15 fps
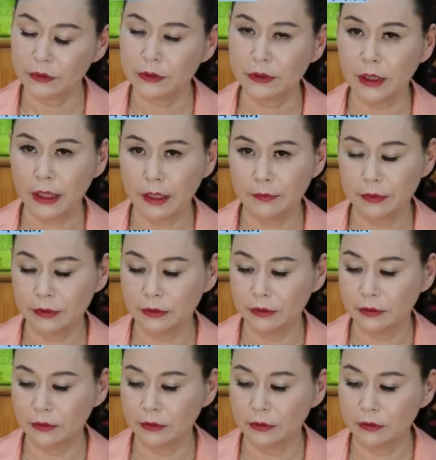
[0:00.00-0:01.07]
이
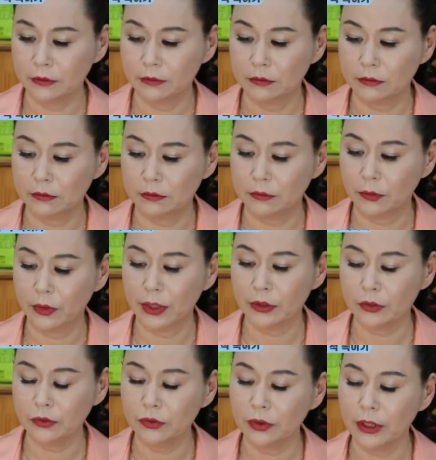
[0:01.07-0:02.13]
사람은 어, 올해
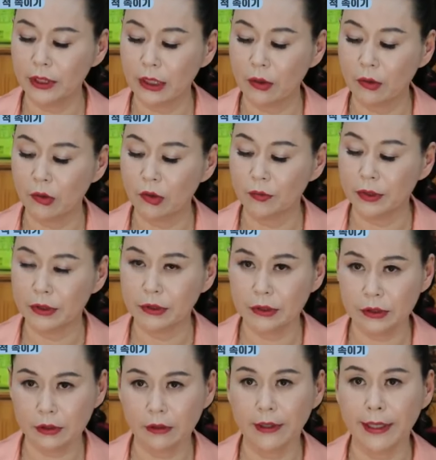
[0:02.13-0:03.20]
청소년 나온 거면
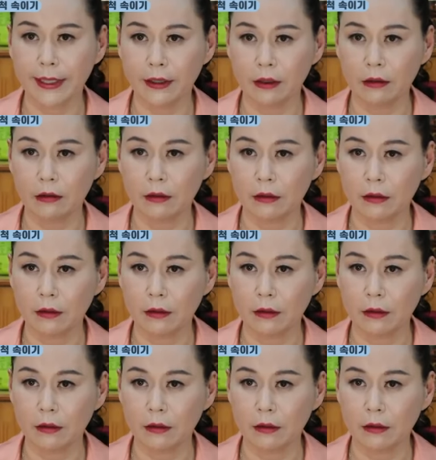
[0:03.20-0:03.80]
늦은 거예요.